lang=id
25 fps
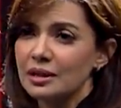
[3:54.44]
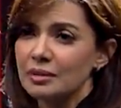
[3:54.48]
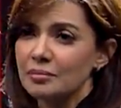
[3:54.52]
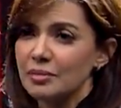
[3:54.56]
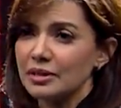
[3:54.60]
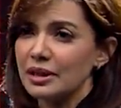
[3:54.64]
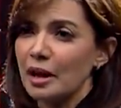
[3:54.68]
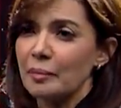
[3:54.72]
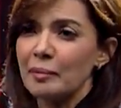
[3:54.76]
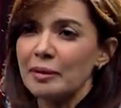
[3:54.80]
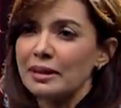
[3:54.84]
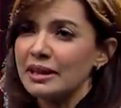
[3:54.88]

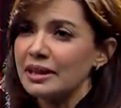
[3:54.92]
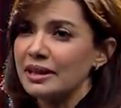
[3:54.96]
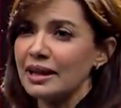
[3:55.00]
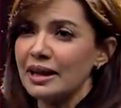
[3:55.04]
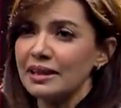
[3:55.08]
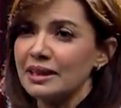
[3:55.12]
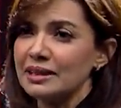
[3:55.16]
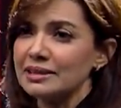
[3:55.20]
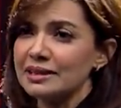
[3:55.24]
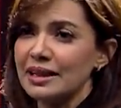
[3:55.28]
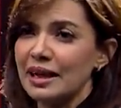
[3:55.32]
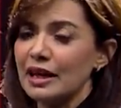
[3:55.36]
Betapa
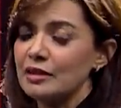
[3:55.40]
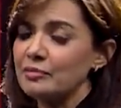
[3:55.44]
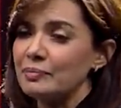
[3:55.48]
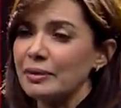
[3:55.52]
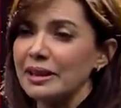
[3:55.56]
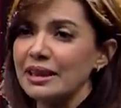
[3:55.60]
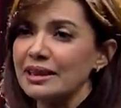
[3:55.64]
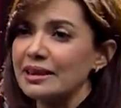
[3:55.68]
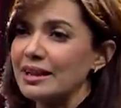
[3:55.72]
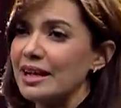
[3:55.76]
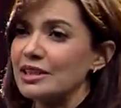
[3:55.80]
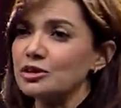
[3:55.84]
tidak ada jalan
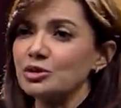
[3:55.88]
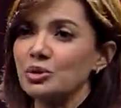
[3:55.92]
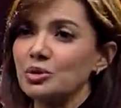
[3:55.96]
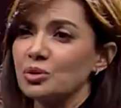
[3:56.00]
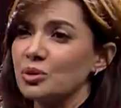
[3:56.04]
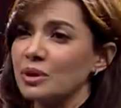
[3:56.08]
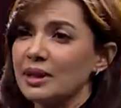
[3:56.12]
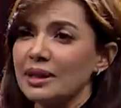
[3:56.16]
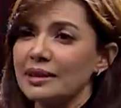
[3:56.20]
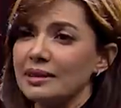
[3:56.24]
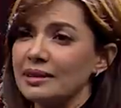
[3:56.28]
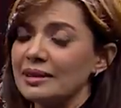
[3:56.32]
pintas
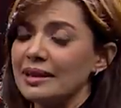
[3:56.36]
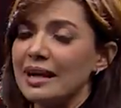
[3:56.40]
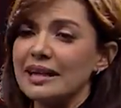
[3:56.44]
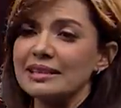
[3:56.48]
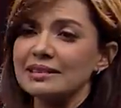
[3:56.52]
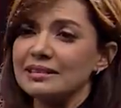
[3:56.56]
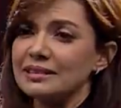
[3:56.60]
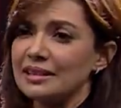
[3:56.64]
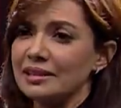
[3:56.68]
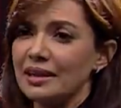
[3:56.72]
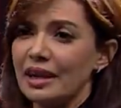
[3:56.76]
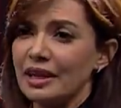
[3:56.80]
untuk
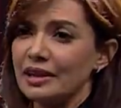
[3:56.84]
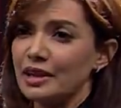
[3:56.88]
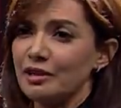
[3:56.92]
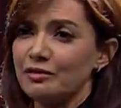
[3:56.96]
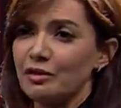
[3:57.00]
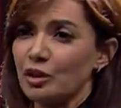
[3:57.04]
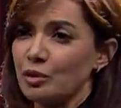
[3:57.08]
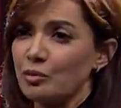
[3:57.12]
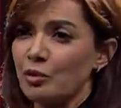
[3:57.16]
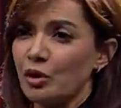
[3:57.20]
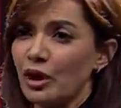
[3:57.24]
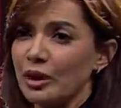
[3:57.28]
entas, tidak ada
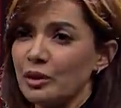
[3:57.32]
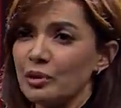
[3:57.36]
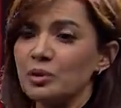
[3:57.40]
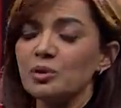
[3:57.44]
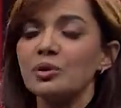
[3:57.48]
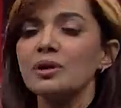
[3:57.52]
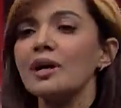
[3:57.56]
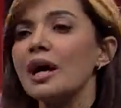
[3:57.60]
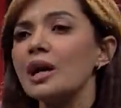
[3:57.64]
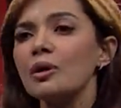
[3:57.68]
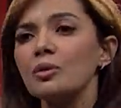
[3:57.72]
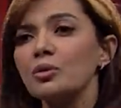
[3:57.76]
formula
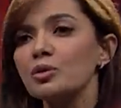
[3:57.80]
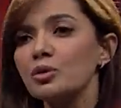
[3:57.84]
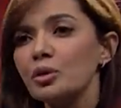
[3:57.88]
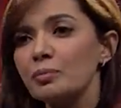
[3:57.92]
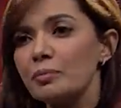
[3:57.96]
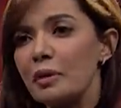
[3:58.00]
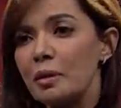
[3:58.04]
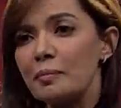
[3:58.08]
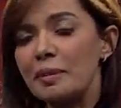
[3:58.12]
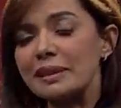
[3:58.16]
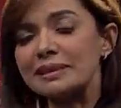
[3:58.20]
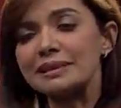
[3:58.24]
tunggal untuk
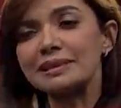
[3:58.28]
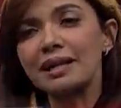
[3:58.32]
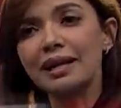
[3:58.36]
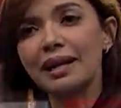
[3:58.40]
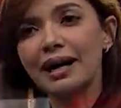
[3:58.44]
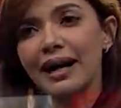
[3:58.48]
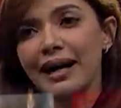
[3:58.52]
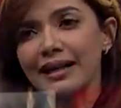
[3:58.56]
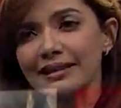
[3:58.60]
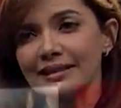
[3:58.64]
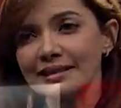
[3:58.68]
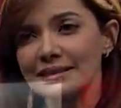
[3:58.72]
bebas
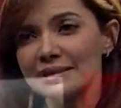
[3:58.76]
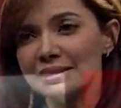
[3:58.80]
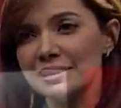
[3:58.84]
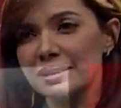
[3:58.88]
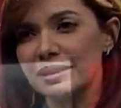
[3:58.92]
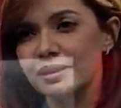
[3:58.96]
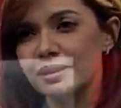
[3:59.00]
lekas.